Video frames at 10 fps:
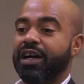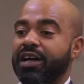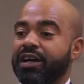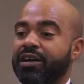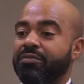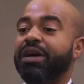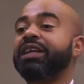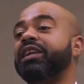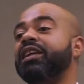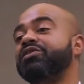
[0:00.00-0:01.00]
آه،
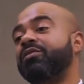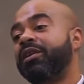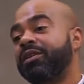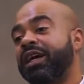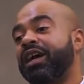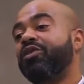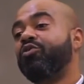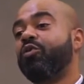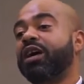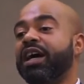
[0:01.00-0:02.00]
بعد الله سبحانه وتعالى
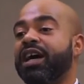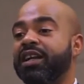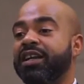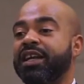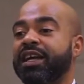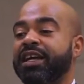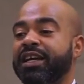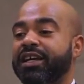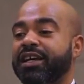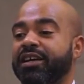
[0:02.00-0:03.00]
هو كان
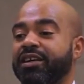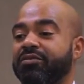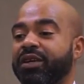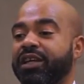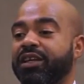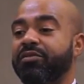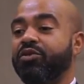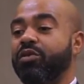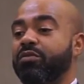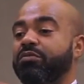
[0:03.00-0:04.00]
يعني
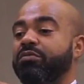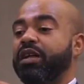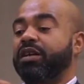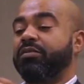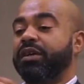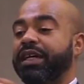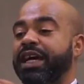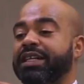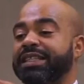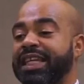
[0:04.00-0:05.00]
إنه
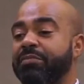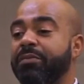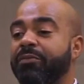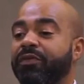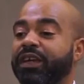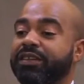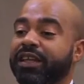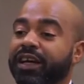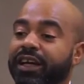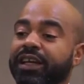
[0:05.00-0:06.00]
كان سبب في
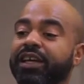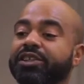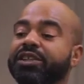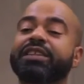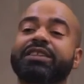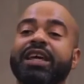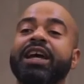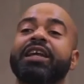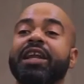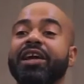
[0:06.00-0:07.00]
تغيير شخص
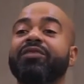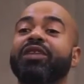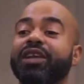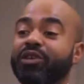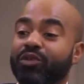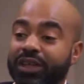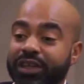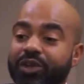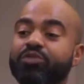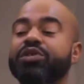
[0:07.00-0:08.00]
ثاني للأفضل إنه
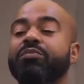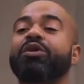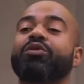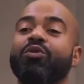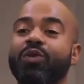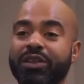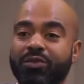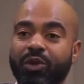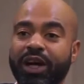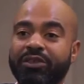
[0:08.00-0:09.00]
يقدر يوصل برضه هو
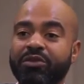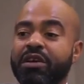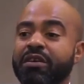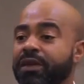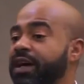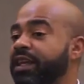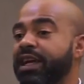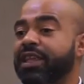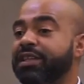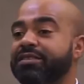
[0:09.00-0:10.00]
الطموحات فهذه
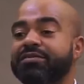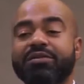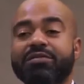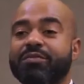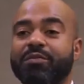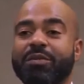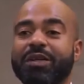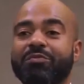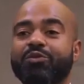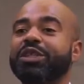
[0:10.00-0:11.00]
لحظات
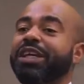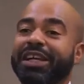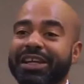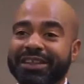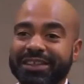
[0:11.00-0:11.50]
مستحيل إنها